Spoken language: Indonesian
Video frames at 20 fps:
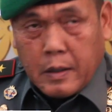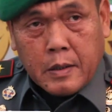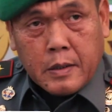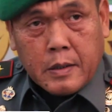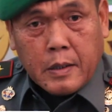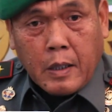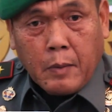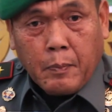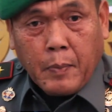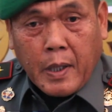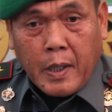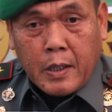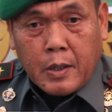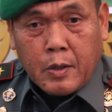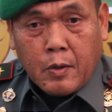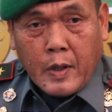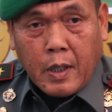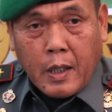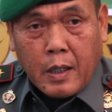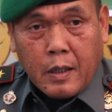selepas
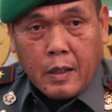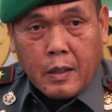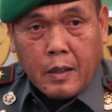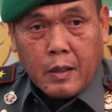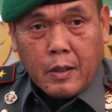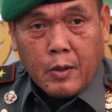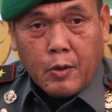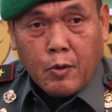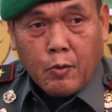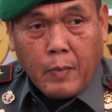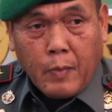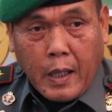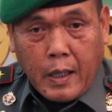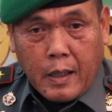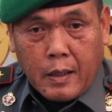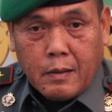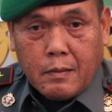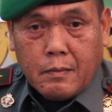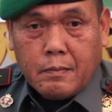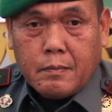sholat
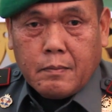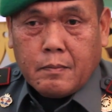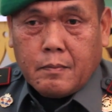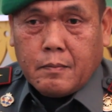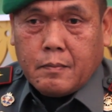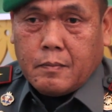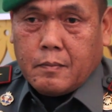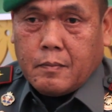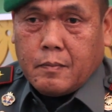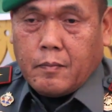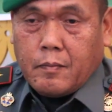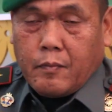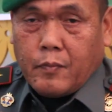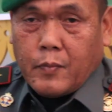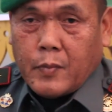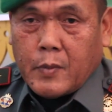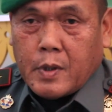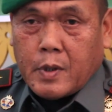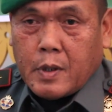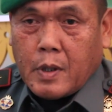Jumat
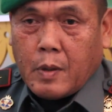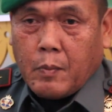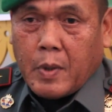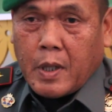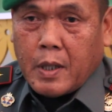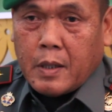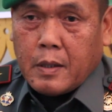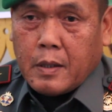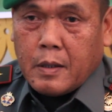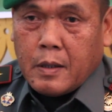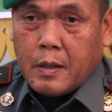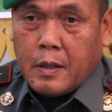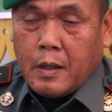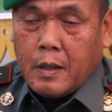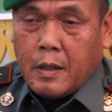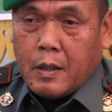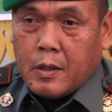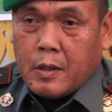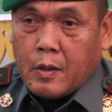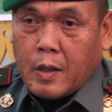sebelah
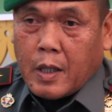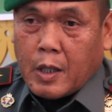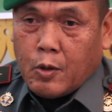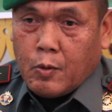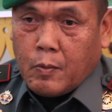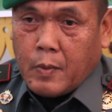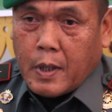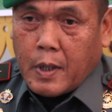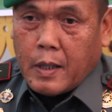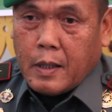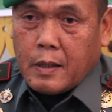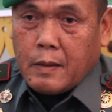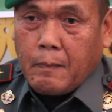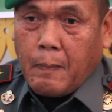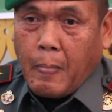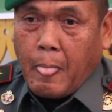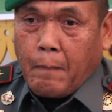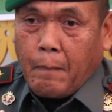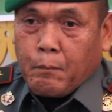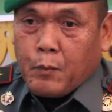sholat Jumat
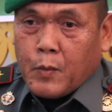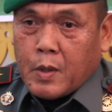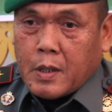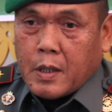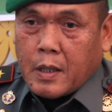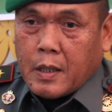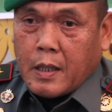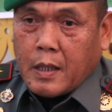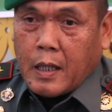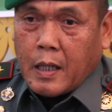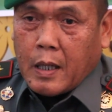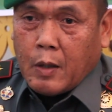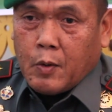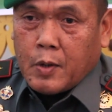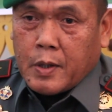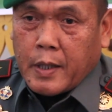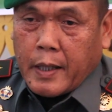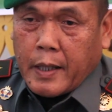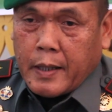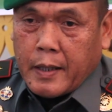serda
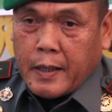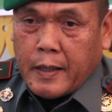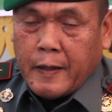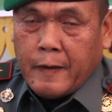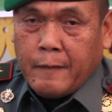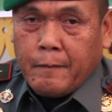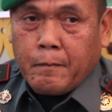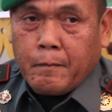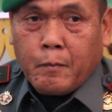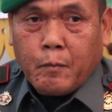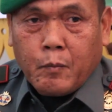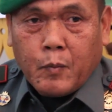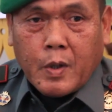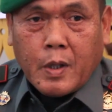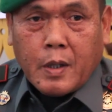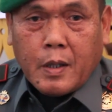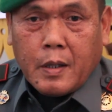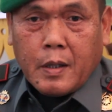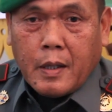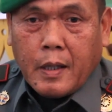ini
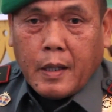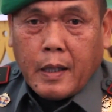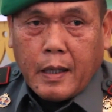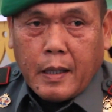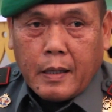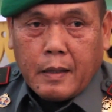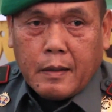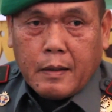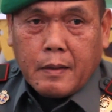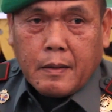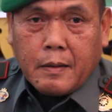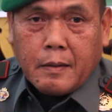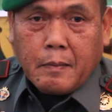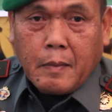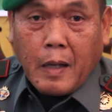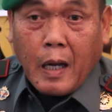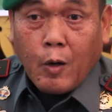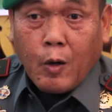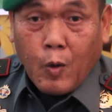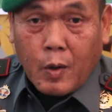eh, dengan
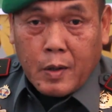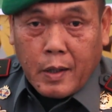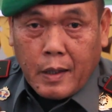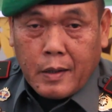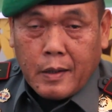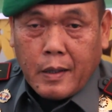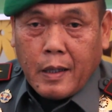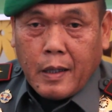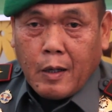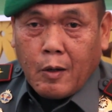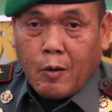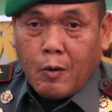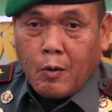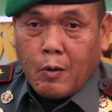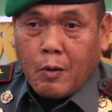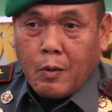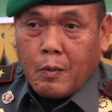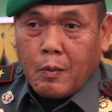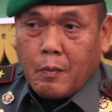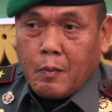anggotanya
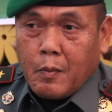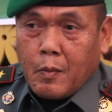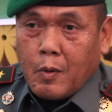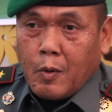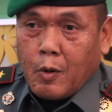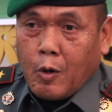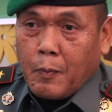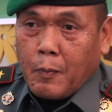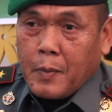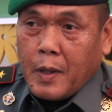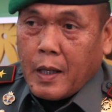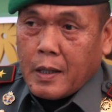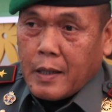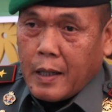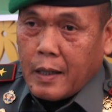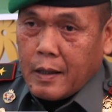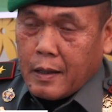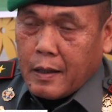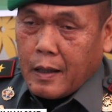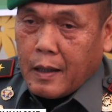Kopda
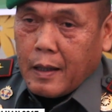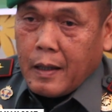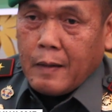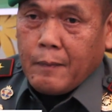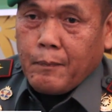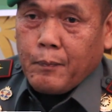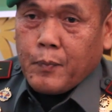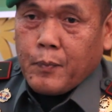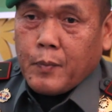Chandra